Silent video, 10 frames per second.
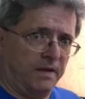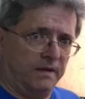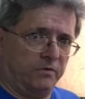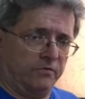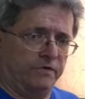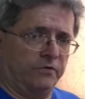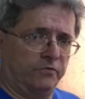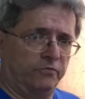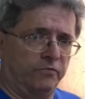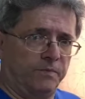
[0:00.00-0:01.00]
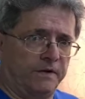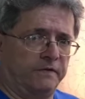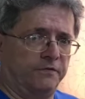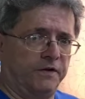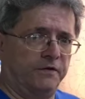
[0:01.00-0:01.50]
Entra um vento sul,
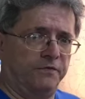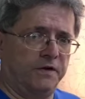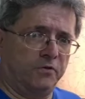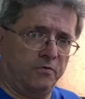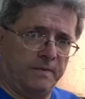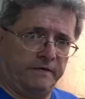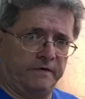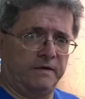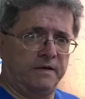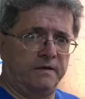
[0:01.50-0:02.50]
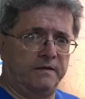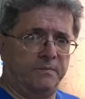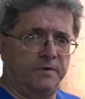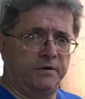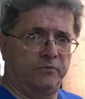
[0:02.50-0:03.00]
passa a frente fria, começa a cair a
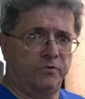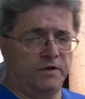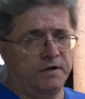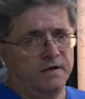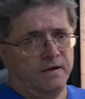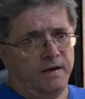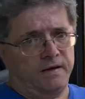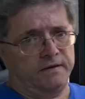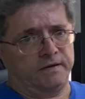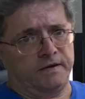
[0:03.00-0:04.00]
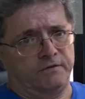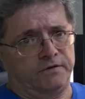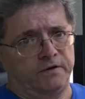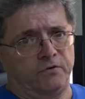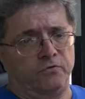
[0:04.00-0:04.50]
temperatura, ainda deve
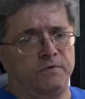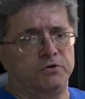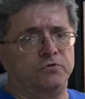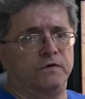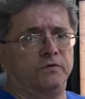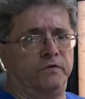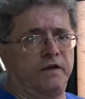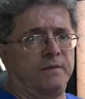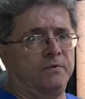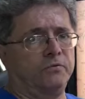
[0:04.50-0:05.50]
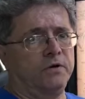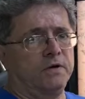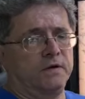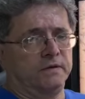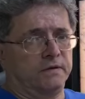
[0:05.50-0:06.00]
ter alguma chuva no sábado.
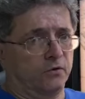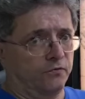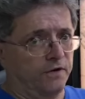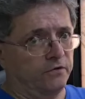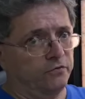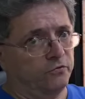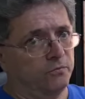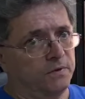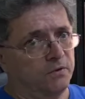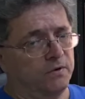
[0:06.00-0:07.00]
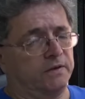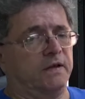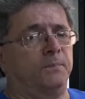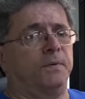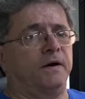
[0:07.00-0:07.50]
Talvez o domingo
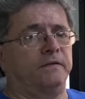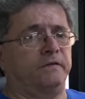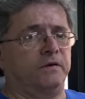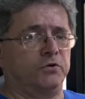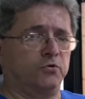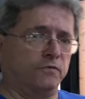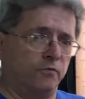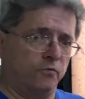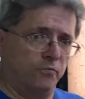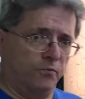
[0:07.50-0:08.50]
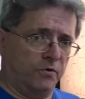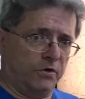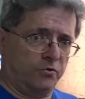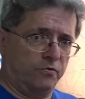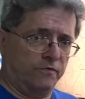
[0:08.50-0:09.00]
até passe sem chuva ou com
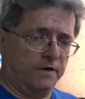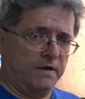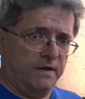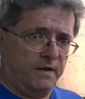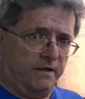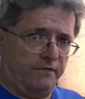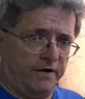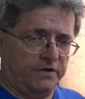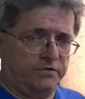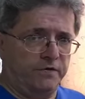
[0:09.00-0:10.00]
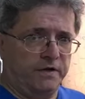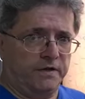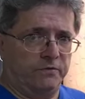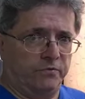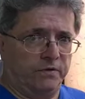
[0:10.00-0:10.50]
pouca chuva e vai
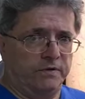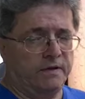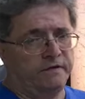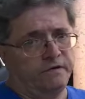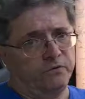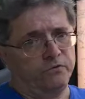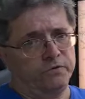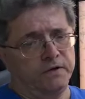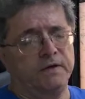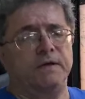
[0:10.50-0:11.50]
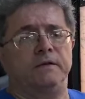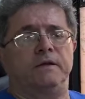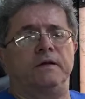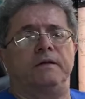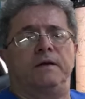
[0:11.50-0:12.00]
esfriando. Na segunda,
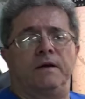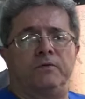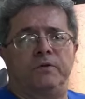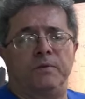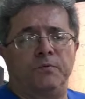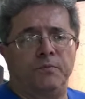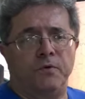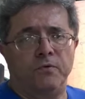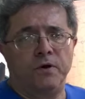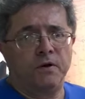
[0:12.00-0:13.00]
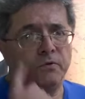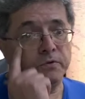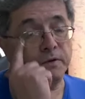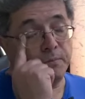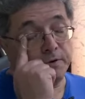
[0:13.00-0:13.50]
está indicando tempo bom, com
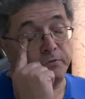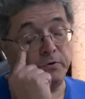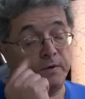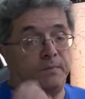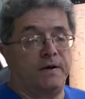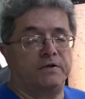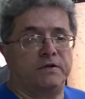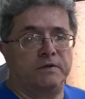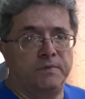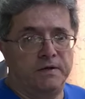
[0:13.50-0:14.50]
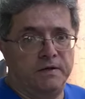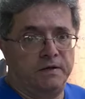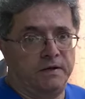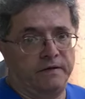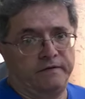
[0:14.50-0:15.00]
temperatura baixa de
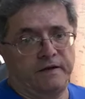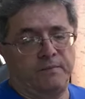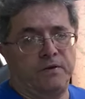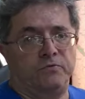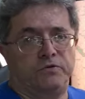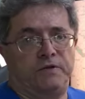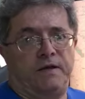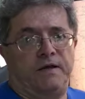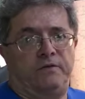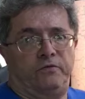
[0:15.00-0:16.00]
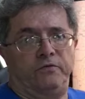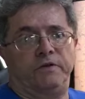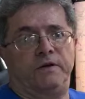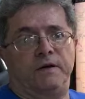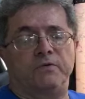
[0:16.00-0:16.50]
manhã, quem sabe aí uns 10,
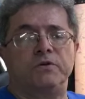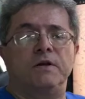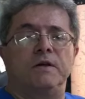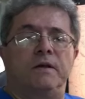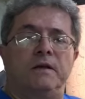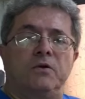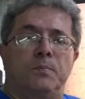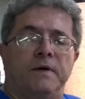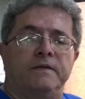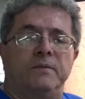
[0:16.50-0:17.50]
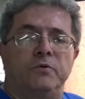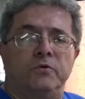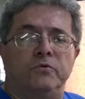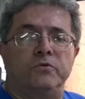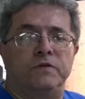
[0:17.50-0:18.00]
11 graus e não passa
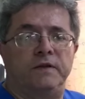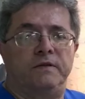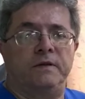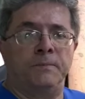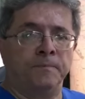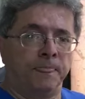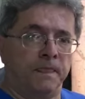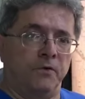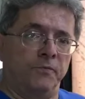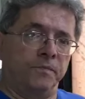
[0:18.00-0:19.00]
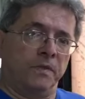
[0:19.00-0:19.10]
muito do gente. Então,